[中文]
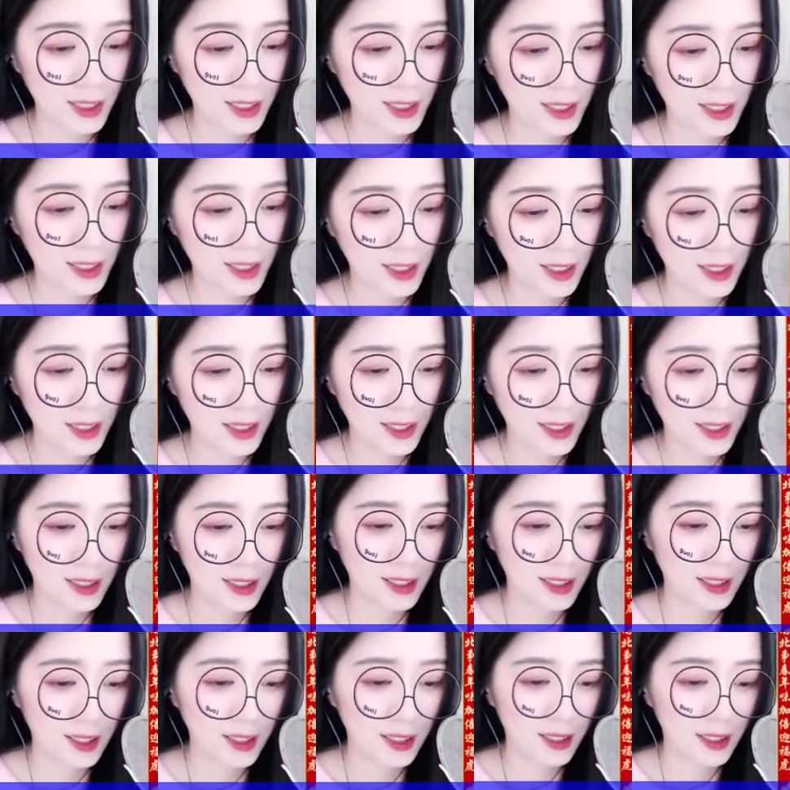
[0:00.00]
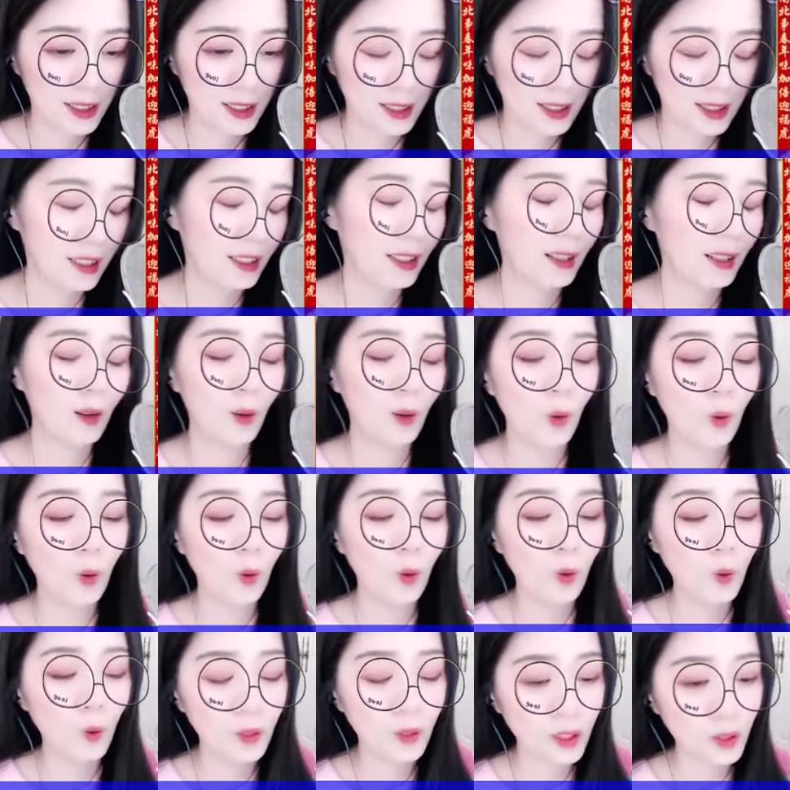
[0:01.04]
哥一眼，
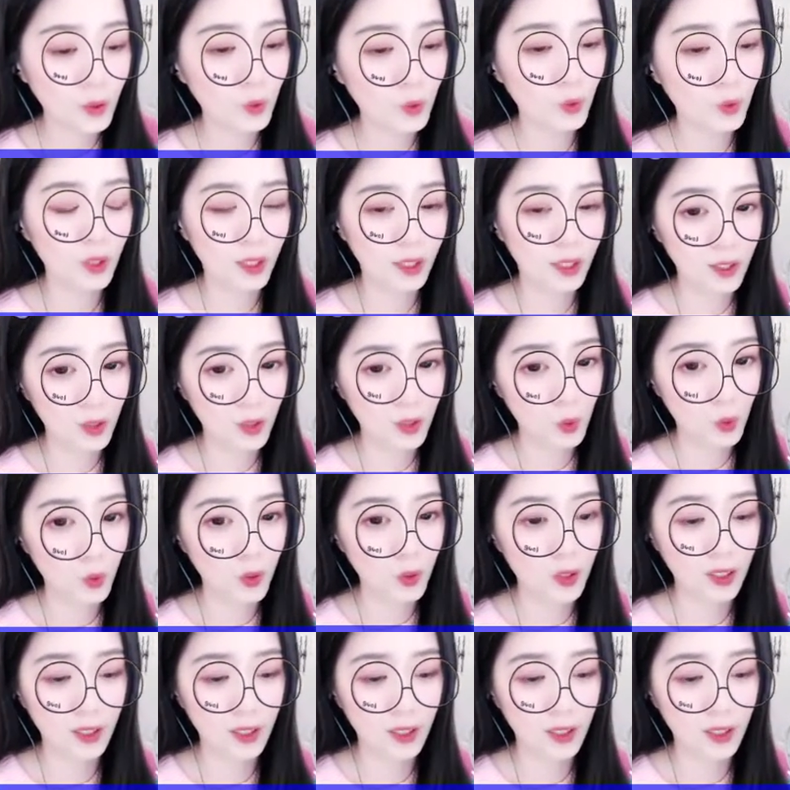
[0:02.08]
哪怕只